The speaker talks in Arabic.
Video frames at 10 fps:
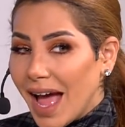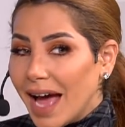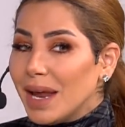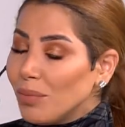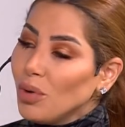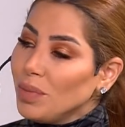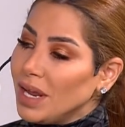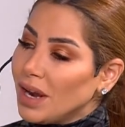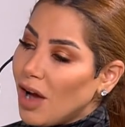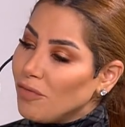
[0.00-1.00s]
أنا
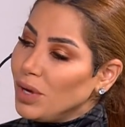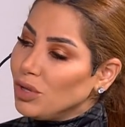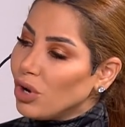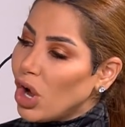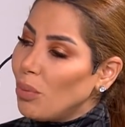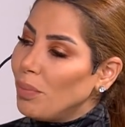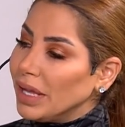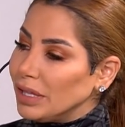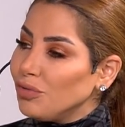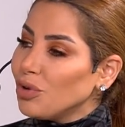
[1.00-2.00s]
مؤمنة رهف بأنه الحب
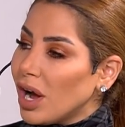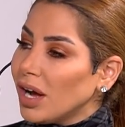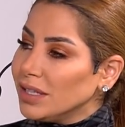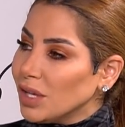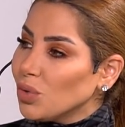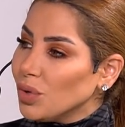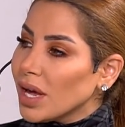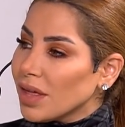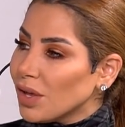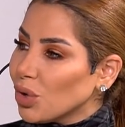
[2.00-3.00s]
بعد الفراق قد يكون
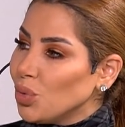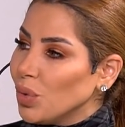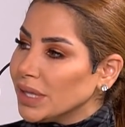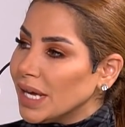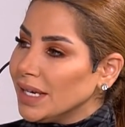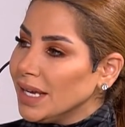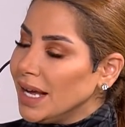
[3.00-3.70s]
أكثر قوة